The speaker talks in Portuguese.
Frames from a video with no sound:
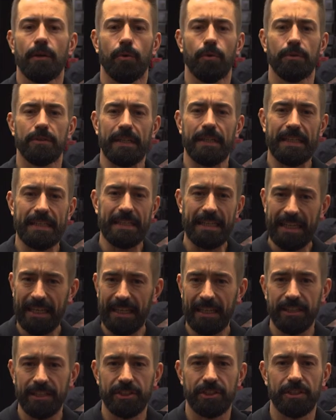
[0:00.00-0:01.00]
contra a
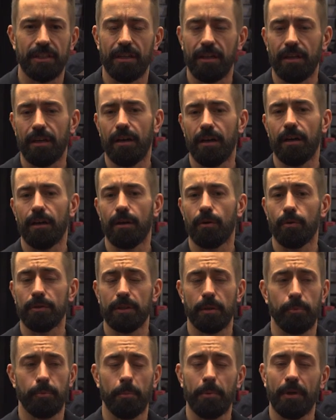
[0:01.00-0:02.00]
igreja,
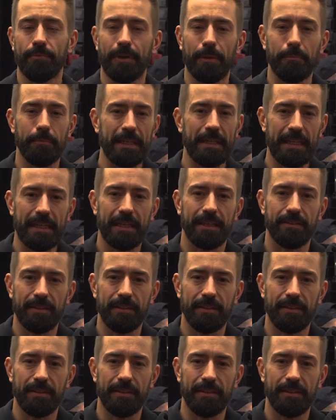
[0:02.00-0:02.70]
contra a própria família